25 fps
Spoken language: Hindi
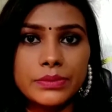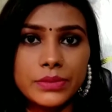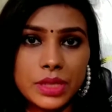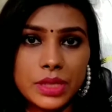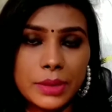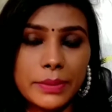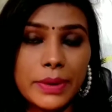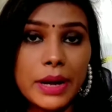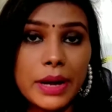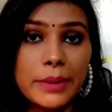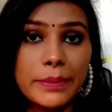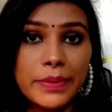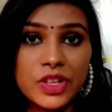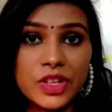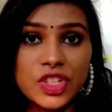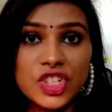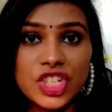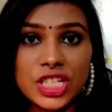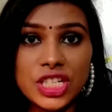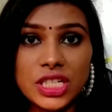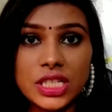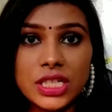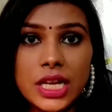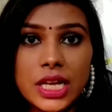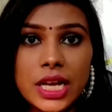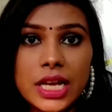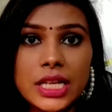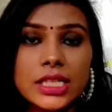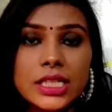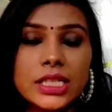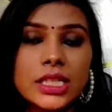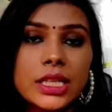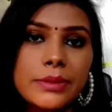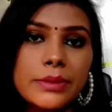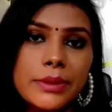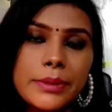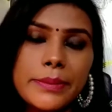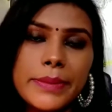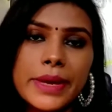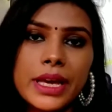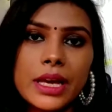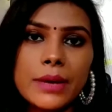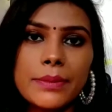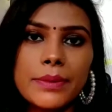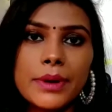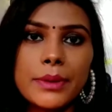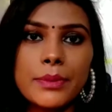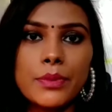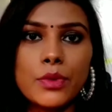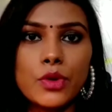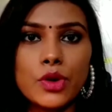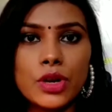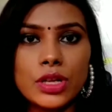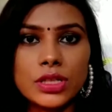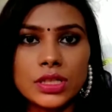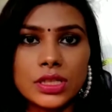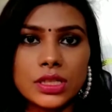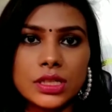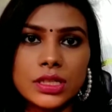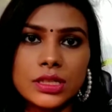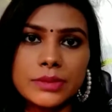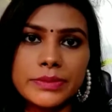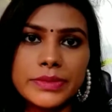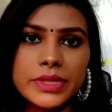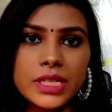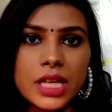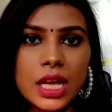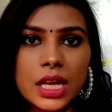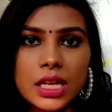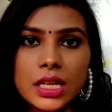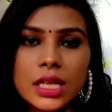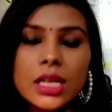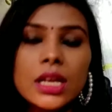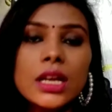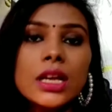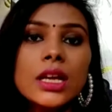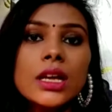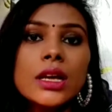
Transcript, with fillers: सामान परचेज किया है जितने भी मेकअप के प्रोडक्ट्स इसमें सारे